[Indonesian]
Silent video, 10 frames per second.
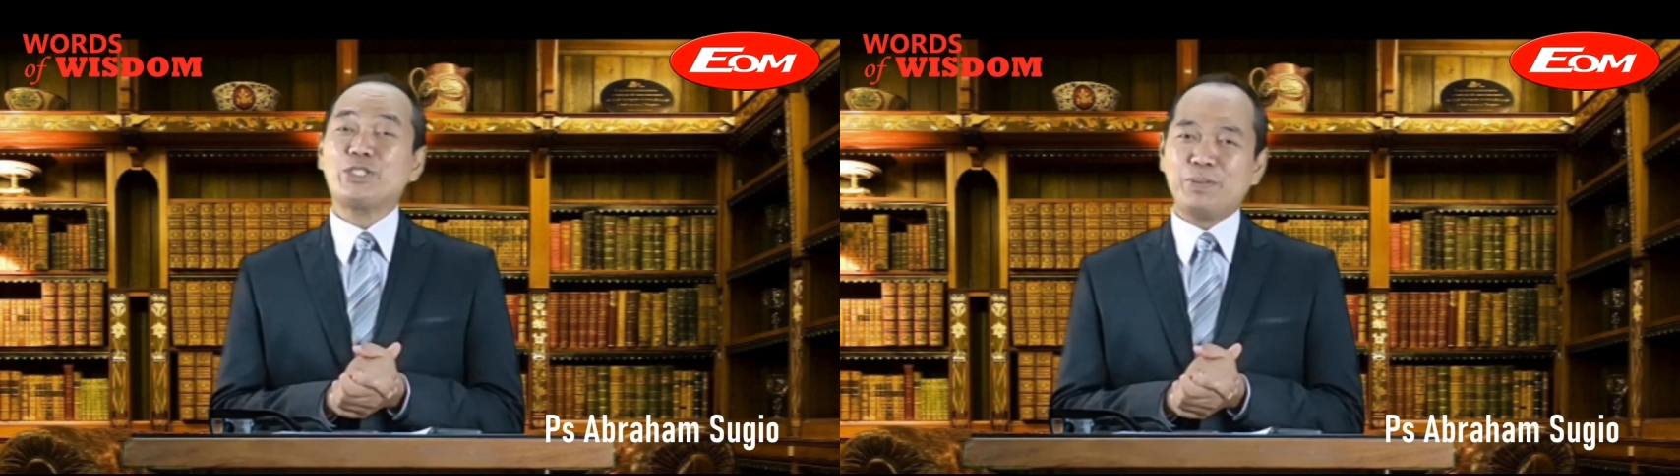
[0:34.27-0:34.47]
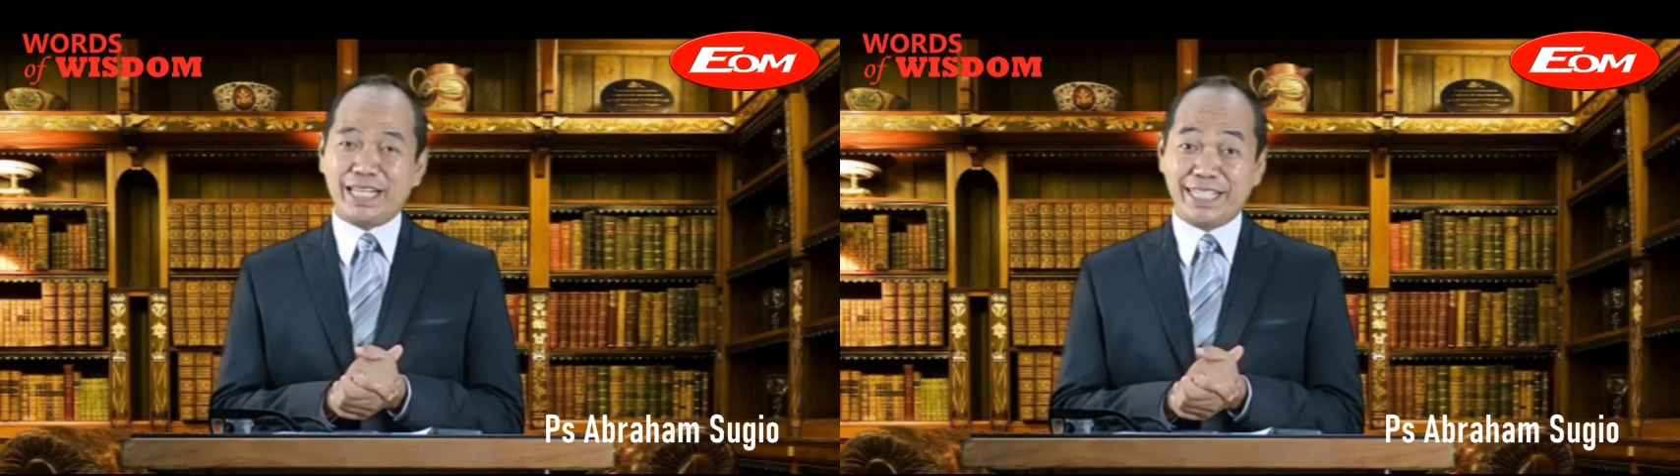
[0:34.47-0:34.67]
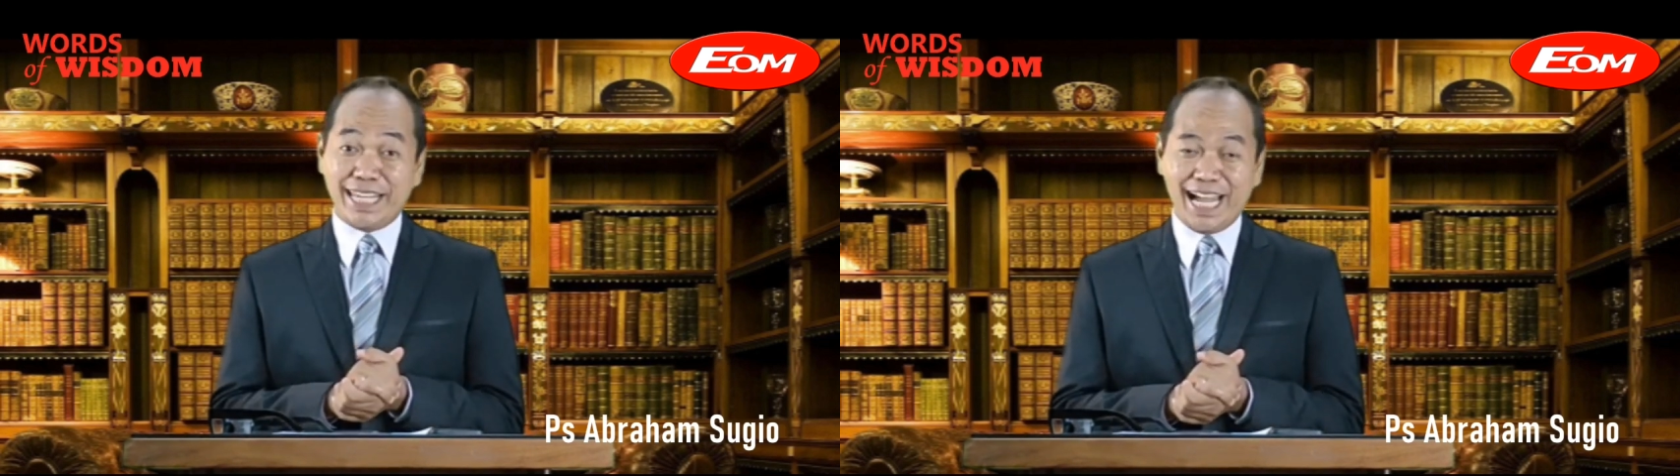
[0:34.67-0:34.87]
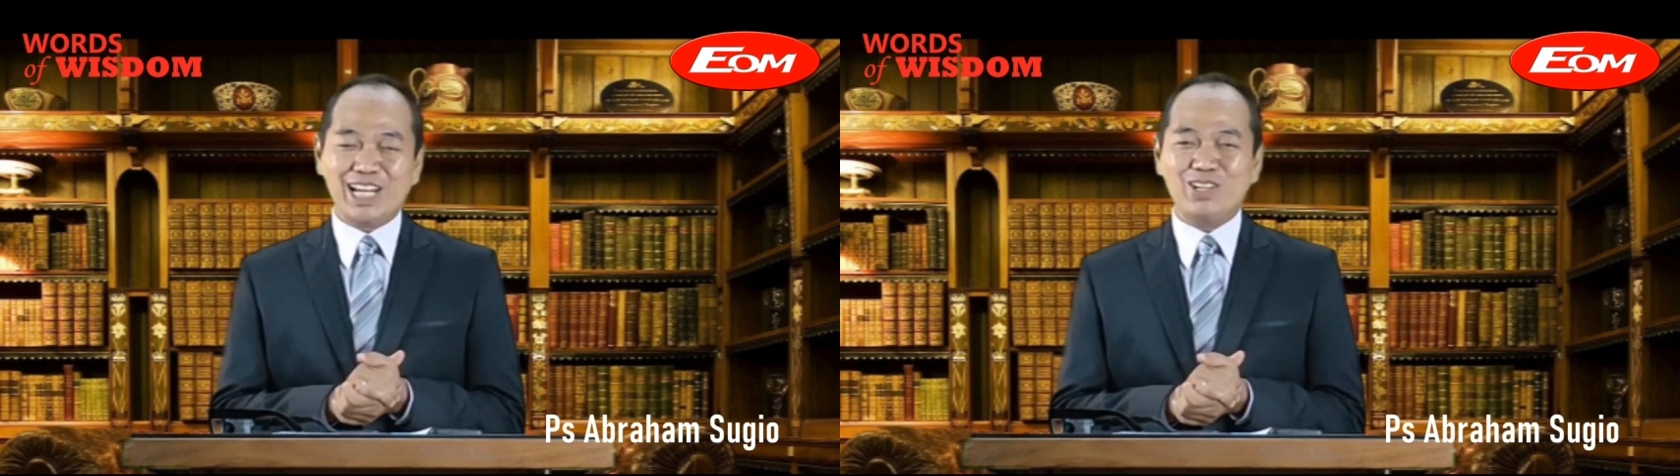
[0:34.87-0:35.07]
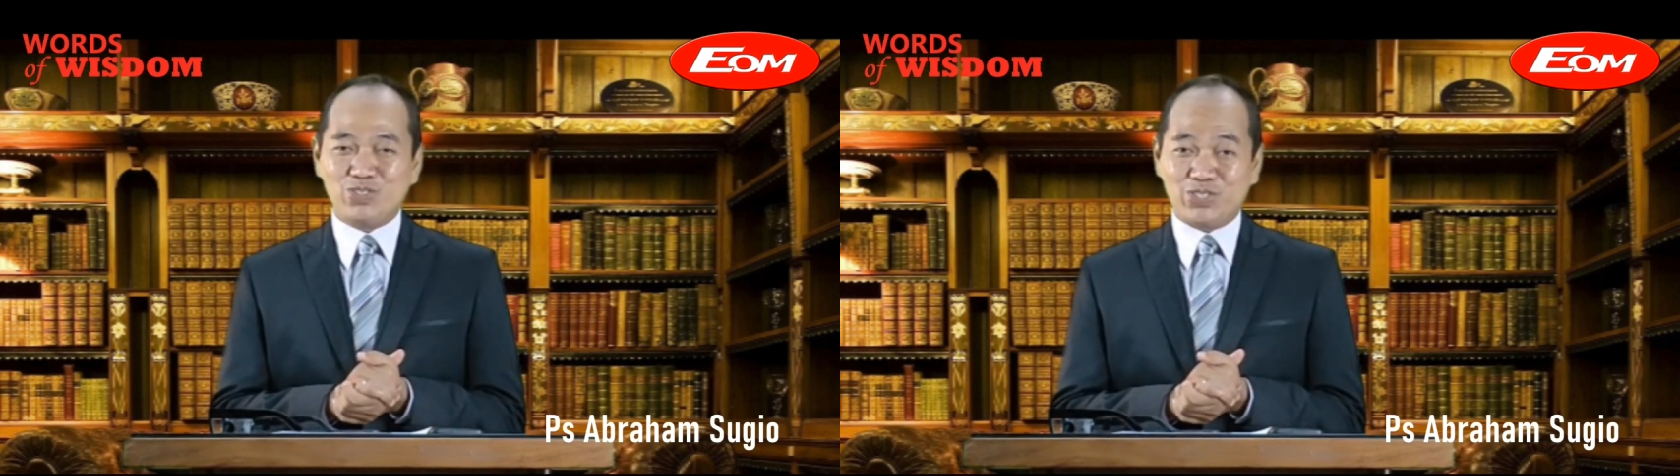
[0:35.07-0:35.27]

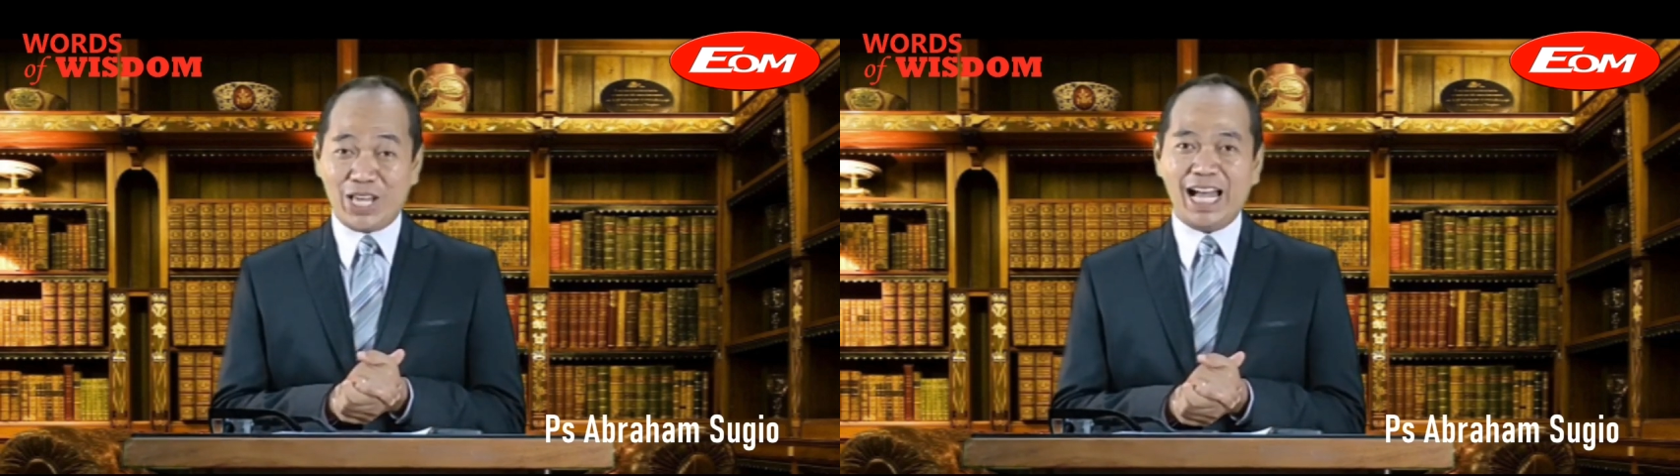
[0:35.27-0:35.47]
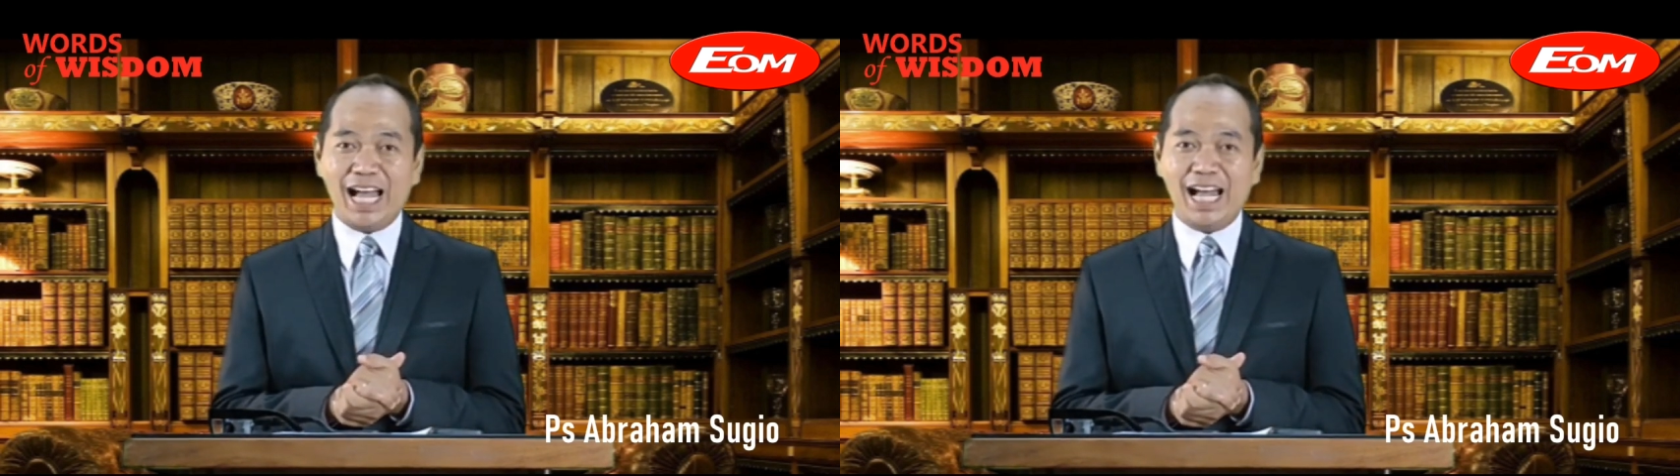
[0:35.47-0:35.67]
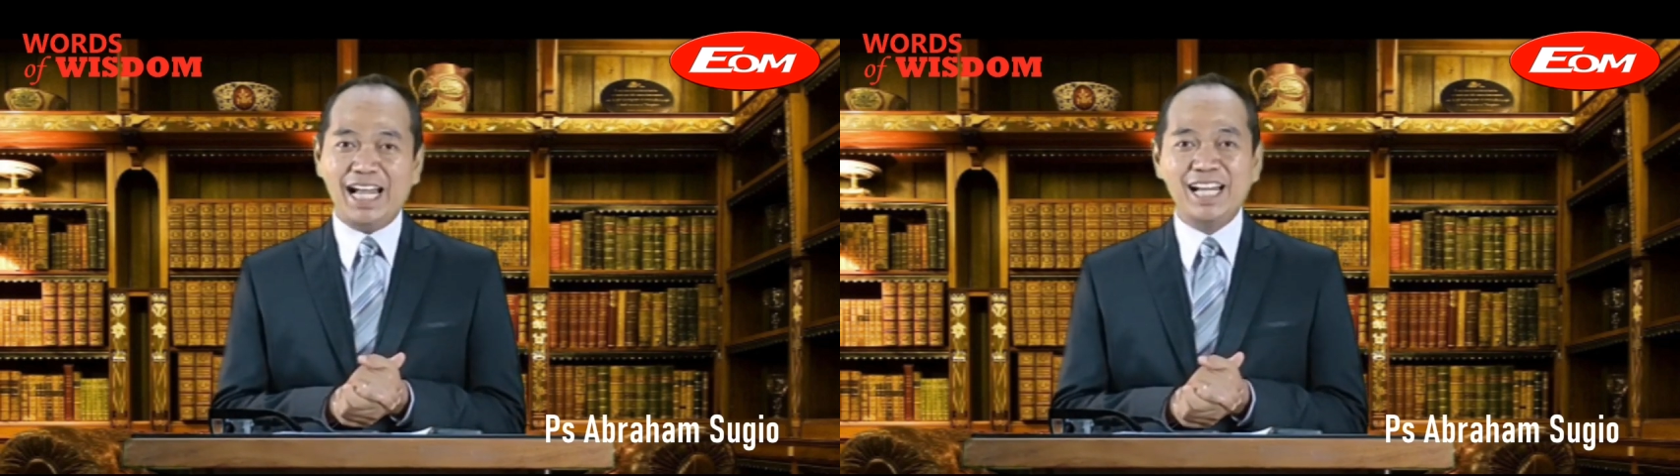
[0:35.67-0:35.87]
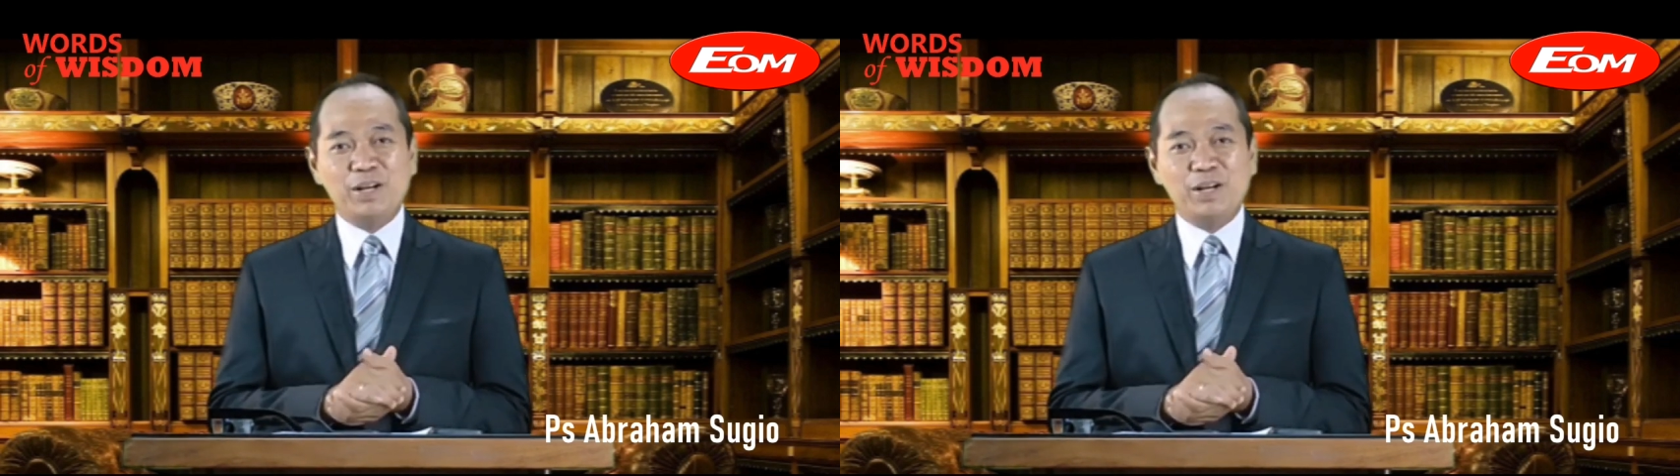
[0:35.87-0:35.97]
pekerjaan, usaha,